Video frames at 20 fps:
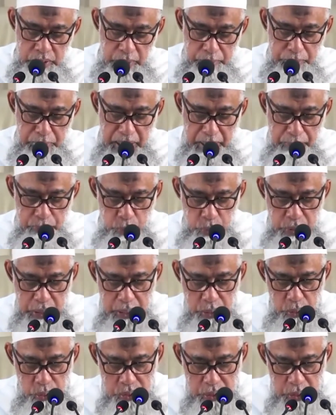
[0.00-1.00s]
dan
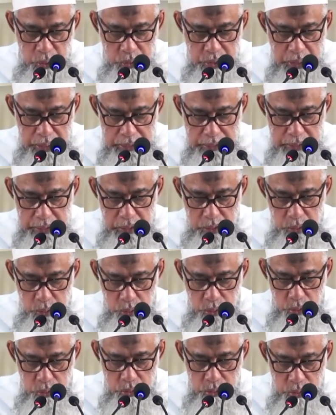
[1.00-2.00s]
pengampunan dosa-dosa kecil
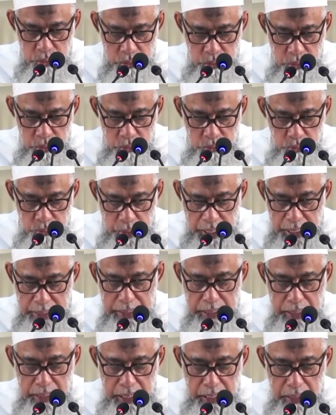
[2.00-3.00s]
itu
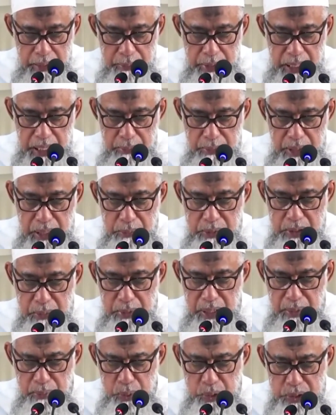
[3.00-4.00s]
banyak amal-amal yang bisa
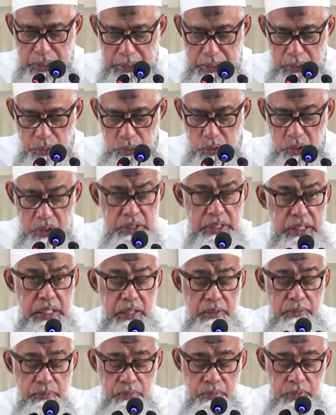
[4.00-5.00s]
menghapuskannya dosa
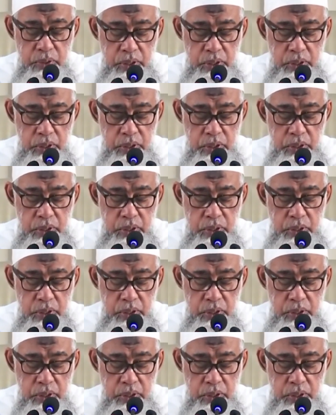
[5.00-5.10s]
kecil